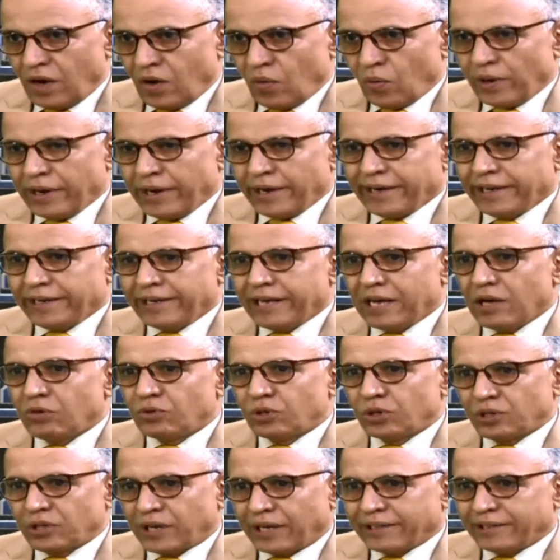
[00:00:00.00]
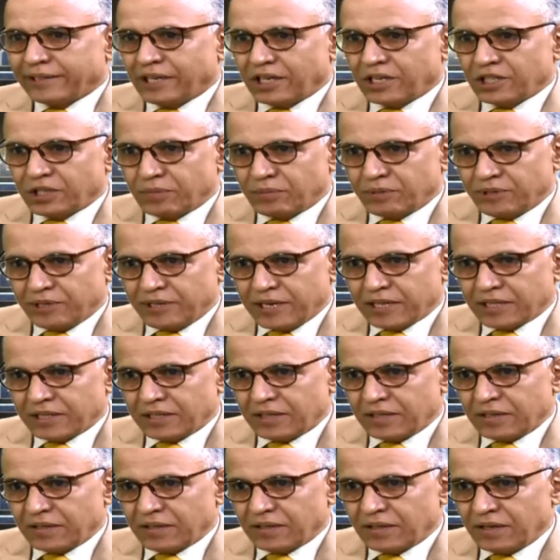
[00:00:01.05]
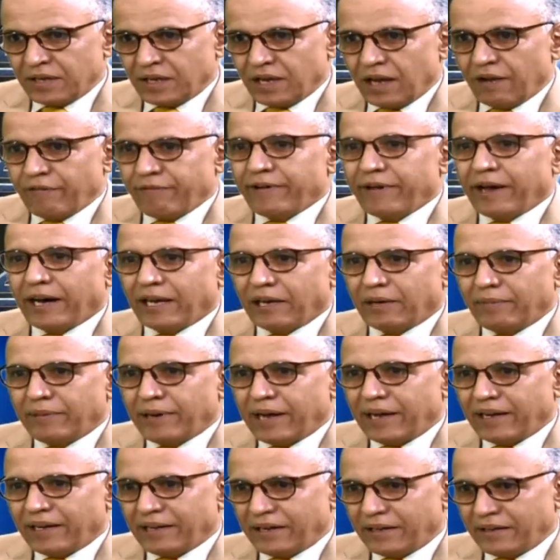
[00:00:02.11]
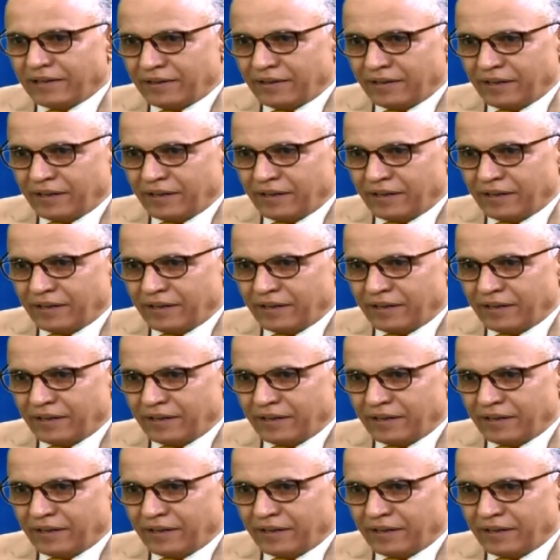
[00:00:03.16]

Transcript: ولكن لا يوجد حتى حزب سياسي في اغلب الاحيان